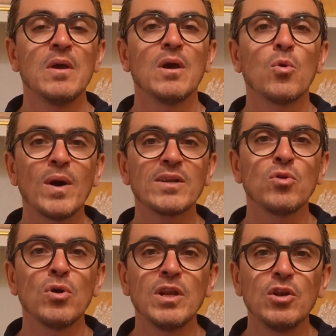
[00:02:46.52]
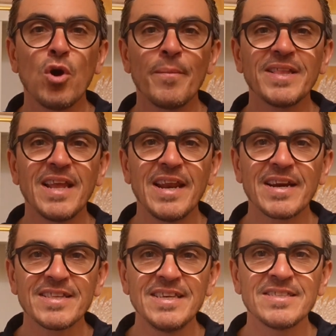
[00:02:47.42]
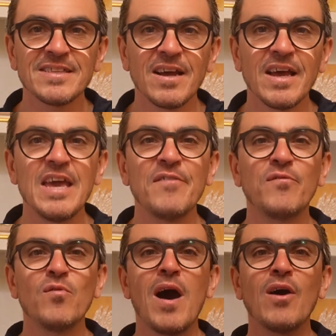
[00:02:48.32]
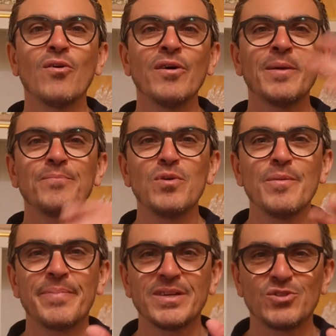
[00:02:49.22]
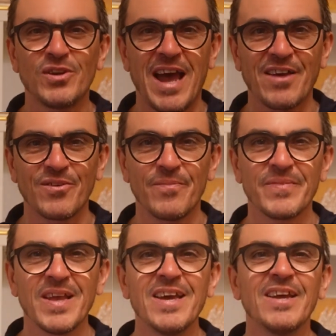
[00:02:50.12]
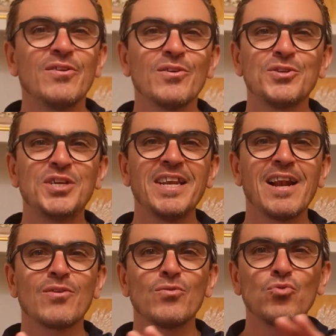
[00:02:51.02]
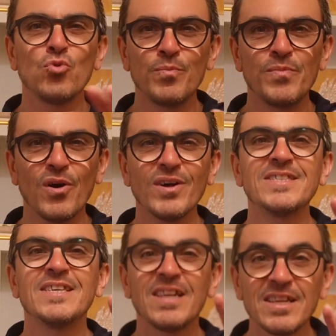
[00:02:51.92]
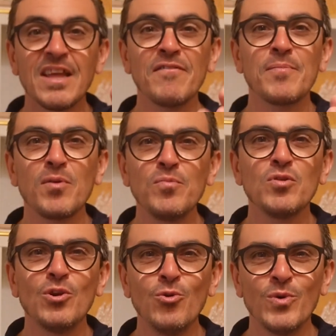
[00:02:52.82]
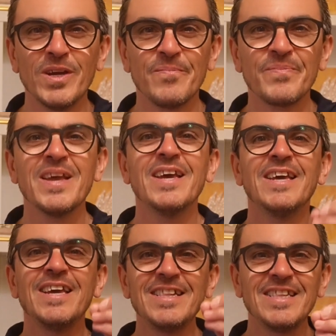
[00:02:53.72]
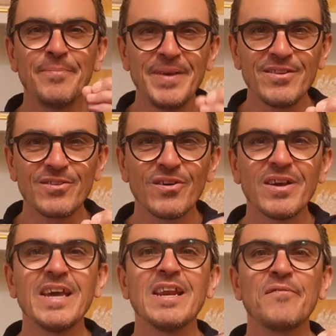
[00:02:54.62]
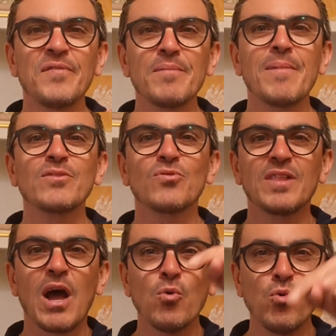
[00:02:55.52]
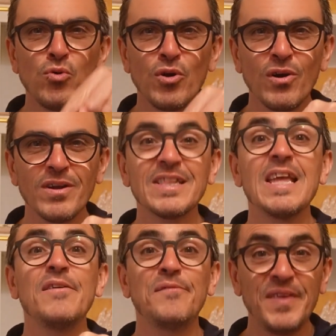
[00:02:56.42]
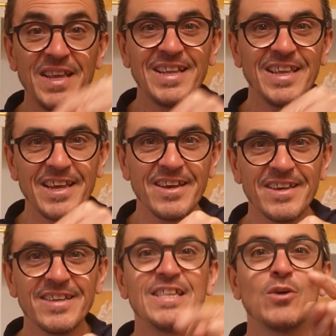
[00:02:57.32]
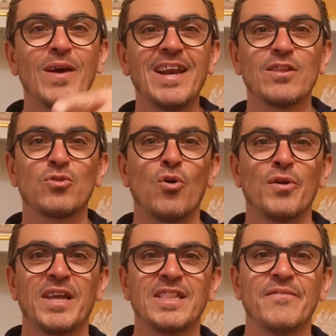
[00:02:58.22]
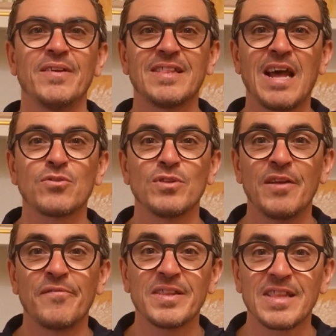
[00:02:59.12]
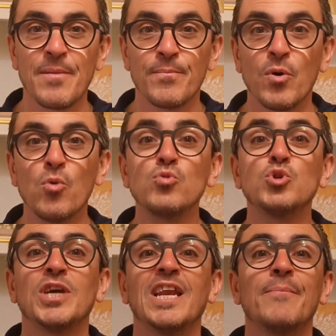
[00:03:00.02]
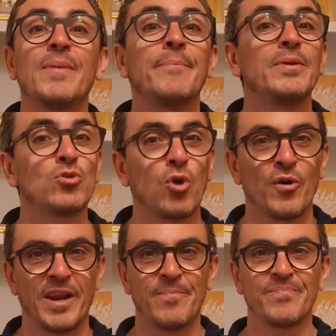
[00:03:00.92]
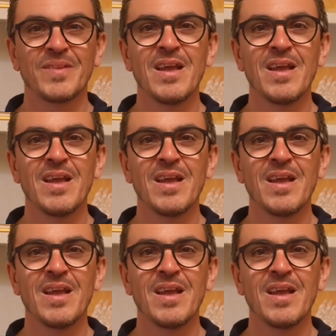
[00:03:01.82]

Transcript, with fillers: guardò il nome dell'artista e fu ancora più impressionato. Non c'era alcun dubbio, si trattava proprio di lui. Il dipinto era firmato da uno dei figli di quella donna diventato nel frattempo un celebre pittore.